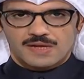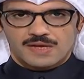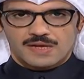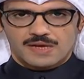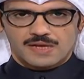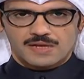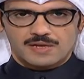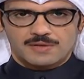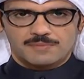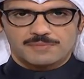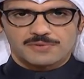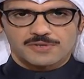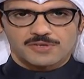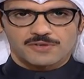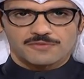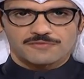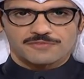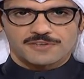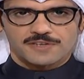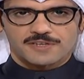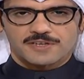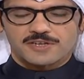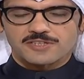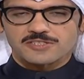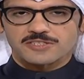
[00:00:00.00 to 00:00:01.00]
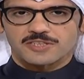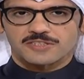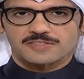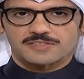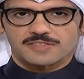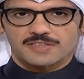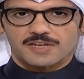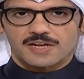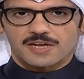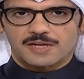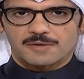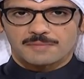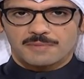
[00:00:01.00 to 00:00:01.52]
اهلا بكم في
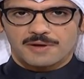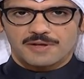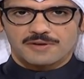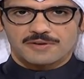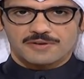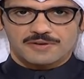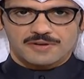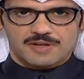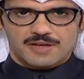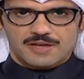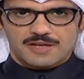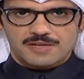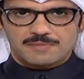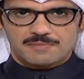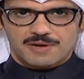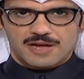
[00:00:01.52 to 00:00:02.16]
نشره اخبار الراي